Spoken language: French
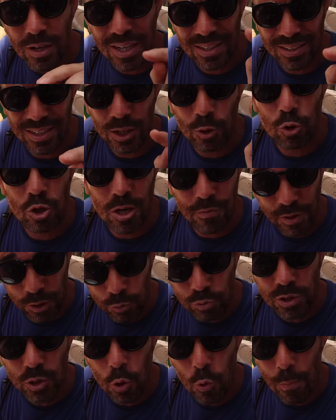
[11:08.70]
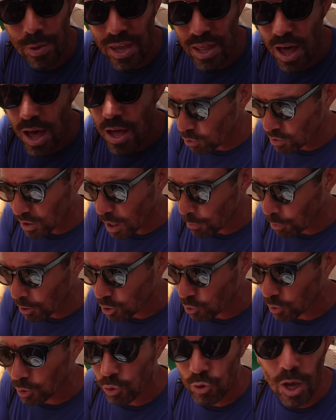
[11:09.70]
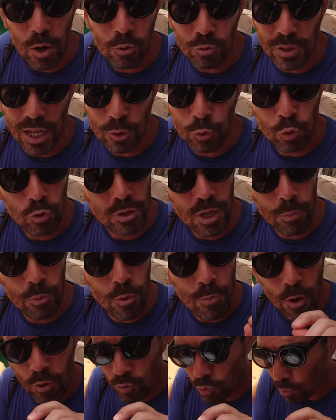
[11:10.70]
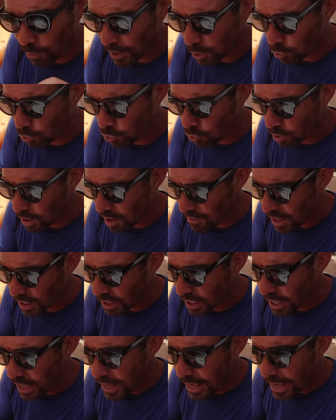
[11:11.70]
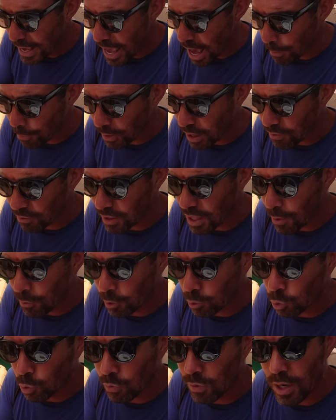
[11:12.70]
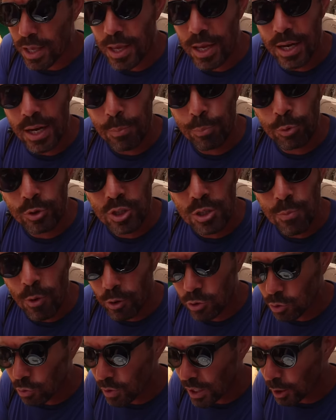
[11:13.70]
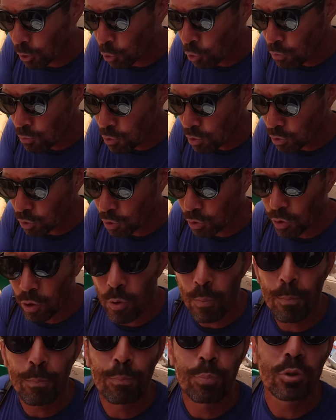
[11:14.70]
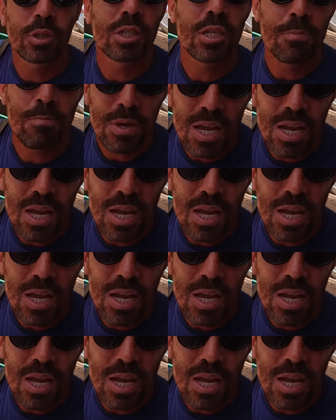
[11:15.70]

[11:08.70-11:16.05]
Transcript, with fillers: glacé que j'avais goûté au Bénin. On se rapproche du yaourt nature simplement où on met du sucre avec. Et après, évidemment, on trouve les, petits morceaux, les grumeaux de petits